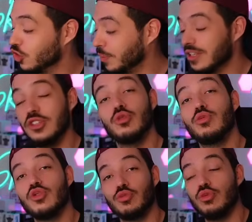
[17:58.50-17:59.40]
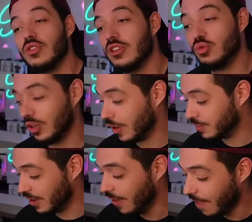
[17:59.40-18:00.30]
j'apprécie de plus en plus les souris comme
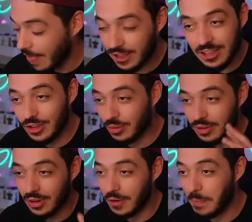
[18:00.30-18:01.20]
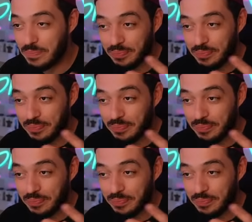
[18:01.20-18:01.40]
ça qui ont euh,